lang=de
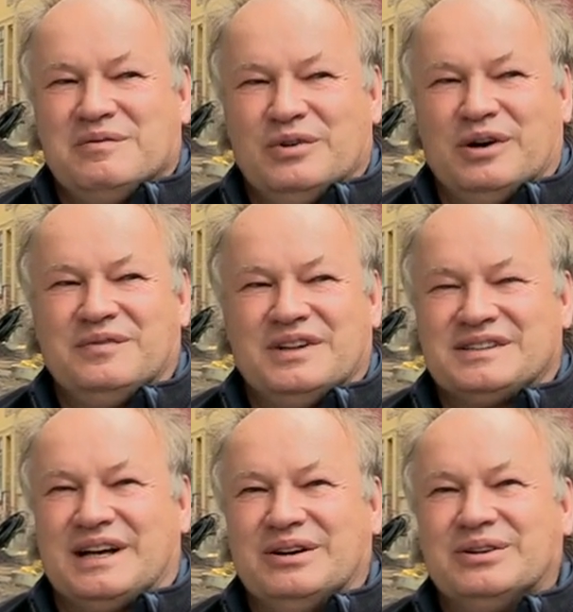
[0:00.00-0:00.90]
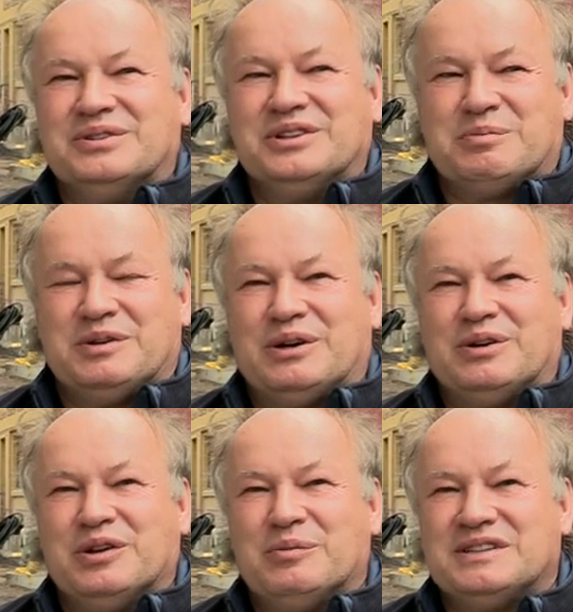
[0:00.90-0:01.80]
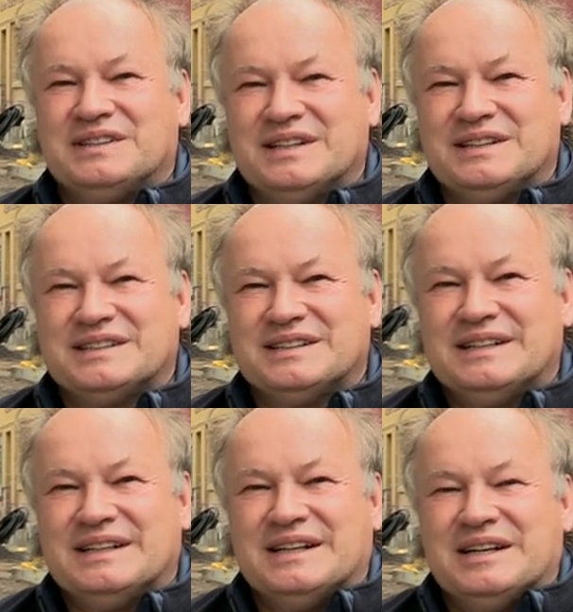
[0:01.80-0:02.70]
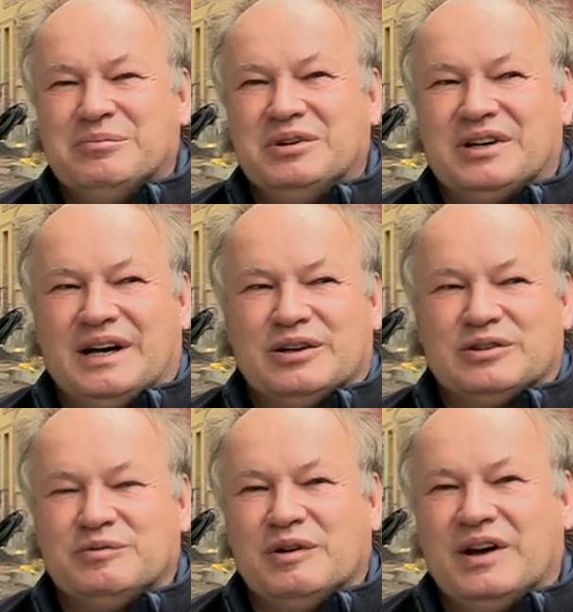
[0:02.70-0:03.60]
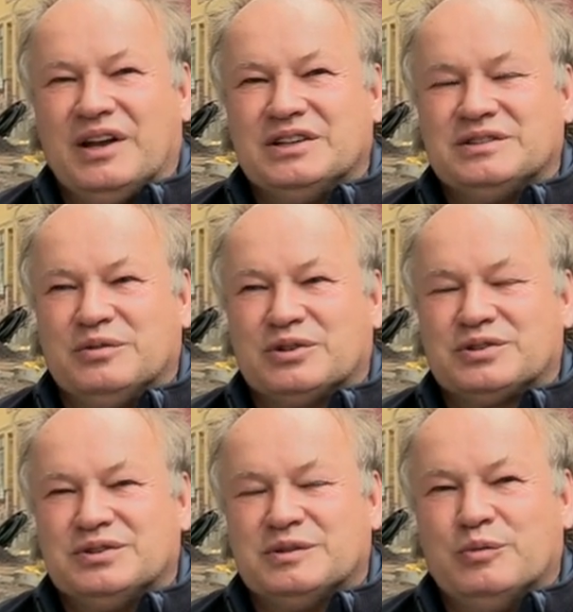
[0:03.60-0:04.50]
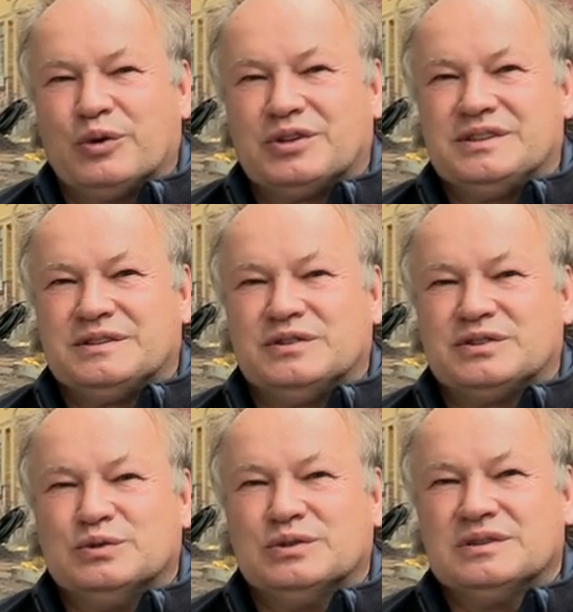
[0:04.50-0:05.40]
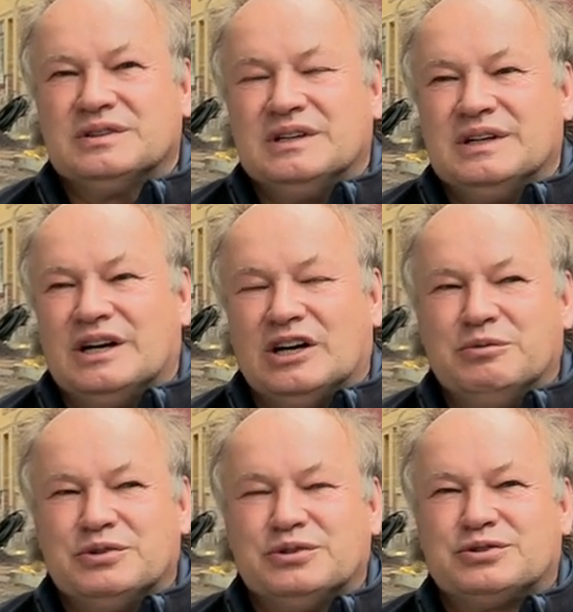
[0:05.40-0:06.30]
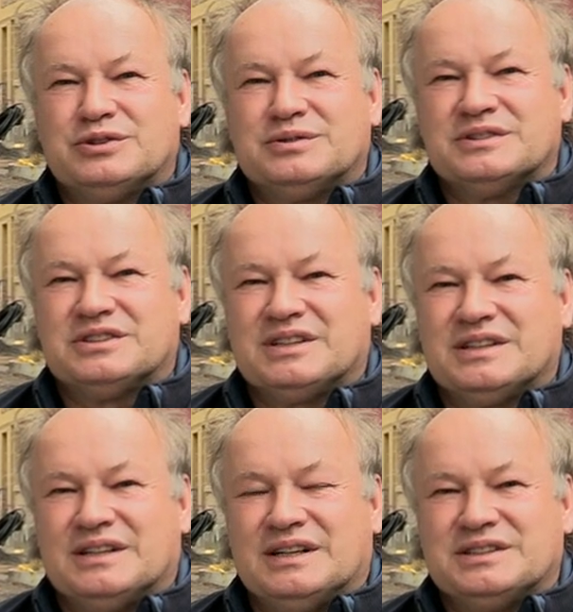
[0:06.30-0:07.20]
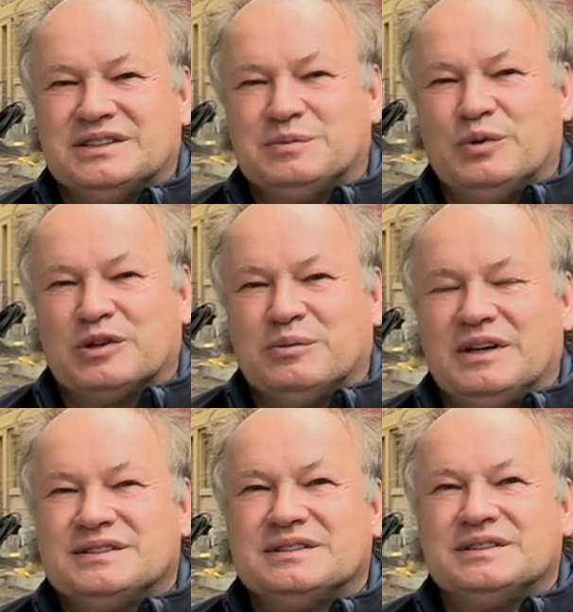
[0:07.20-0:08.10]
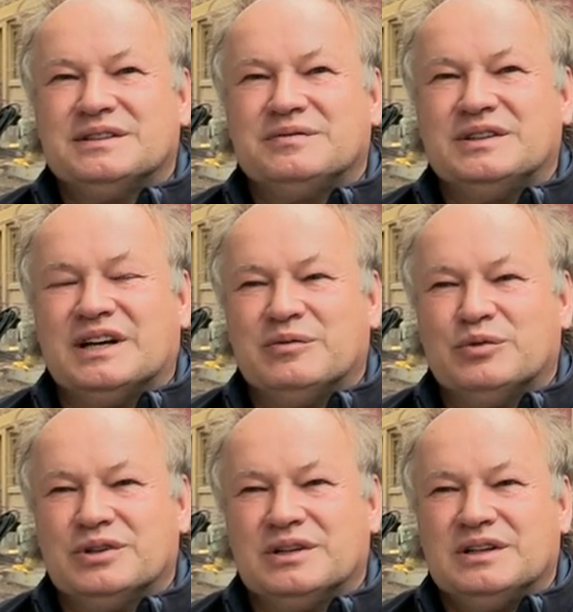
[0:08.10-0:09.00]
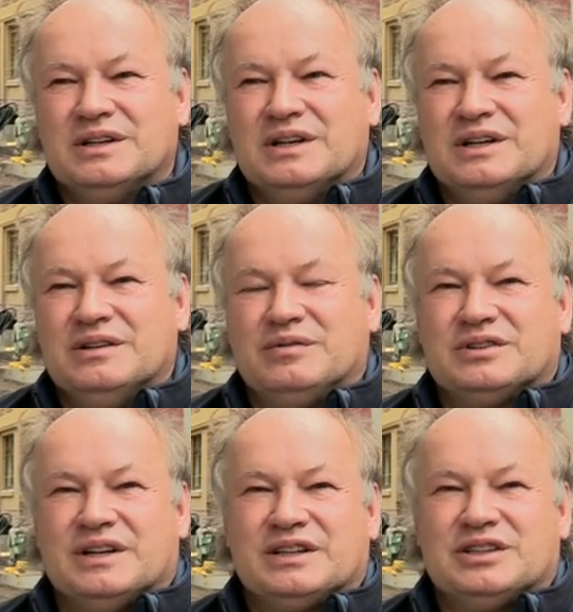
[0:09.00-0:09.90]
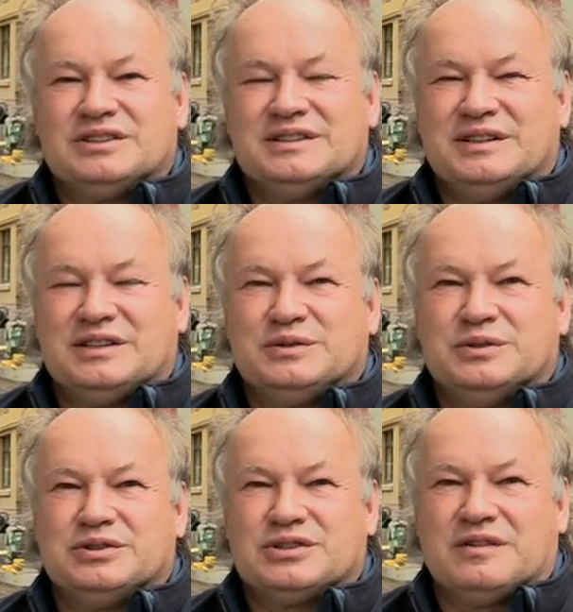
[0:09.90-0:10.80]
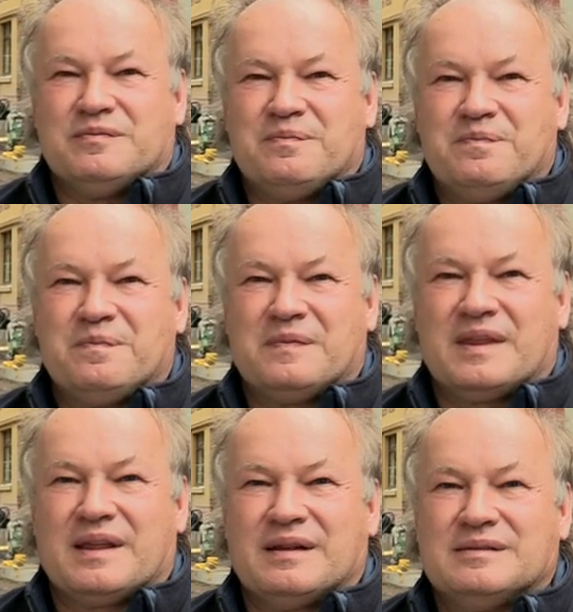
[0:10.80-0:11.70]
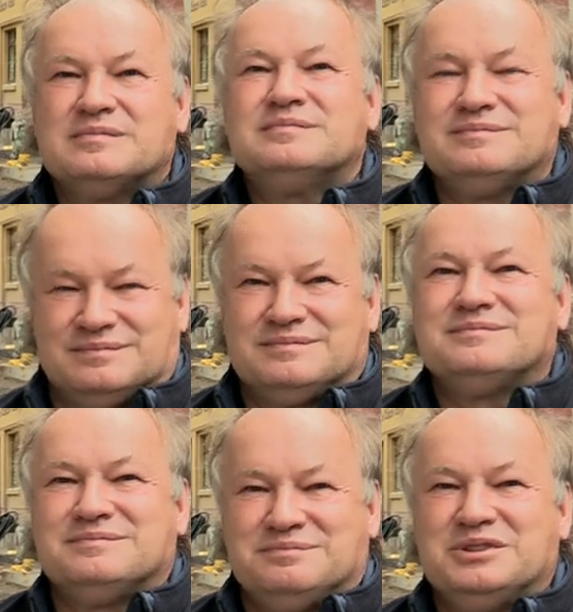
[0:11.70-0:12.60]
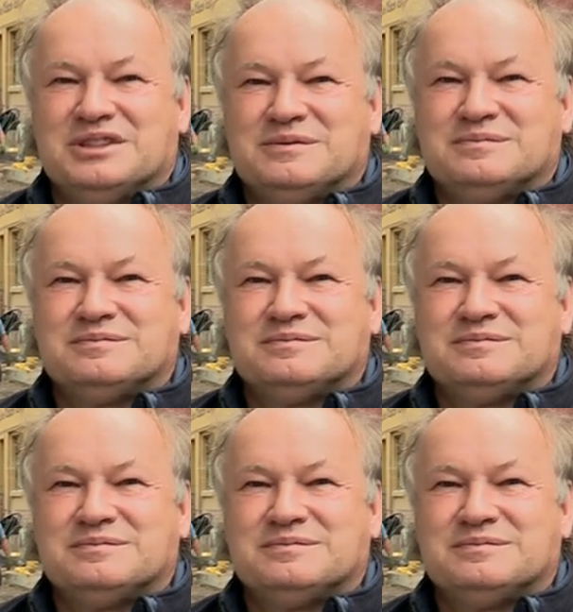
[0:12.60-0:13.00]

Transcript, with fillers: Wir hoffen das auch und ich bedauere nochmal sehr diese Mitteilung. Und wir werden also wirklich unser Möglichstes versuchen, auch mit Unterstützung des Stadtrates und des Bürgermeisters hier für die Anwohner eine verträgliche Situation zu schaffen. Danke fürs Gespräch, Herr Neumann. Bitte.